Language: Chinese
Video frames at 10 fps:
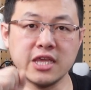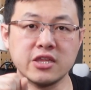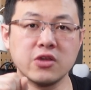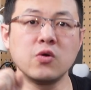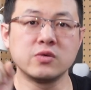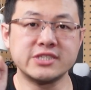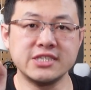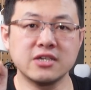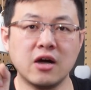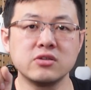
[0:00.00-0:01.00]
也提供
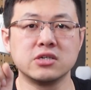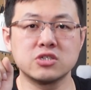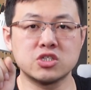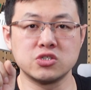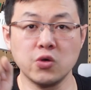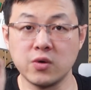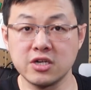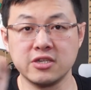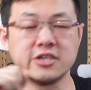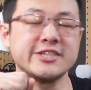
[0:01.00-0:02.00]
极高的使用
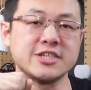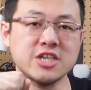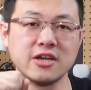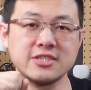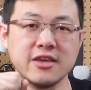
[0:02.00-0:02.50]
可能性上